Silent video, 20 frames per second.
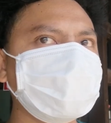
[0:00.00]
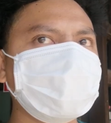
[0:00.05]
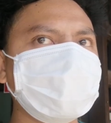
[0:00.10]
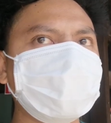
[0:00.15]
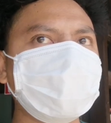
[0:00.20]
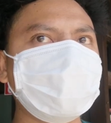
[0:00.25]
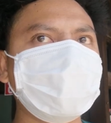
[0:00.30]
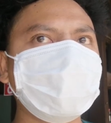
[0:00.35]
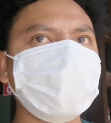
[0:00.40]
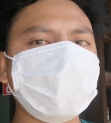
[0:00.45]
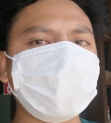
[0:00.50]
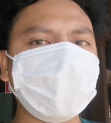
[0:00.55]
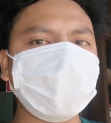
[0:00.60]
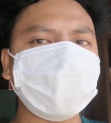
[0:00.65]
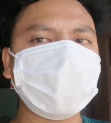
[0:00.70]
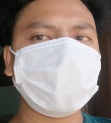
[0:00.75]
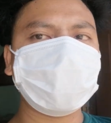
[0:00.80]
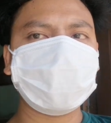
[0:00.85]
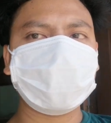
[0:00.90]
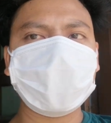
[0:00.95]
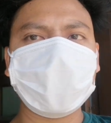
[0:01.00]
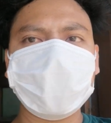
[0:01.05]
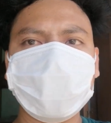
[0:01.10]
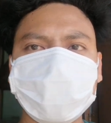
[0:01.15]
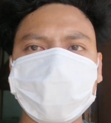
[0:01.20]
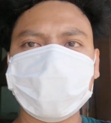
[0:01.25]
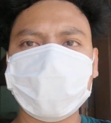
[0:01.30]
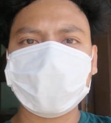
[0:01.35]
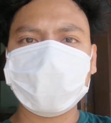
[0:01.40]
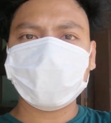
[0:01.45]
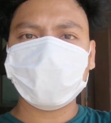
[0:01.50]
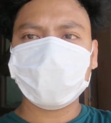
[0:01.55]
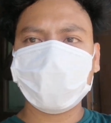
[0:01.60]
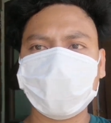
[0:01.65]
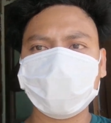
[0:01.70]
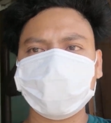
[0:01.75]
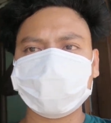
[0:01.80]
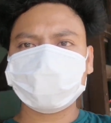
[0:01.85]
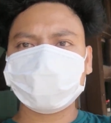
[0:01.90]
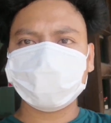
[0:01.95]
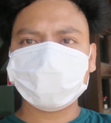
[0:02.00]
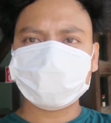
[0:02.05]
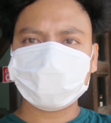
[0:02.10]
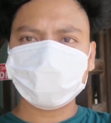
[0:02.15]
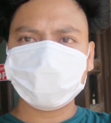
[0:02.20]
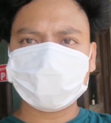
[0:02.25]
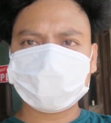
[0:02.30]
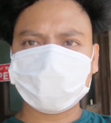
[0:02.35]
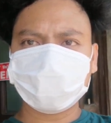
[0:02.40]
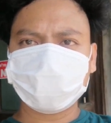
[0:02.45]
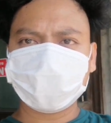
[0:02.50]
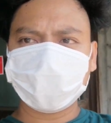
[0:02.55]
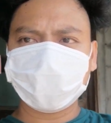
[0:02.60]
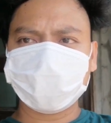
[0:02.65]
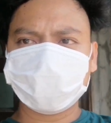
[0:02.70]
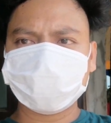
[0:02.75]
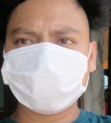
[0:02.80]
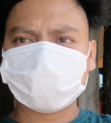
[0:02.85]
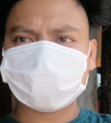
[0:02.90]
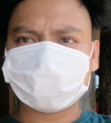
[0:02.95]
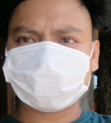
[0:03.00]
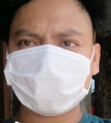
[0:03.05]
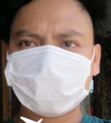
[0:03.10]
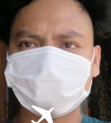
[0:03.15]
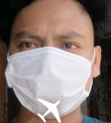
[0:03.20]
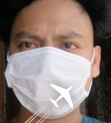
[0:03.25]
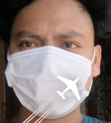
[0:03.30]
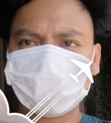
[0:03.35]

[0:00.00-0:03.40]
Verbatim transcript: uh, okay na nahali na ako ang Mitsubishi Pizza Pie so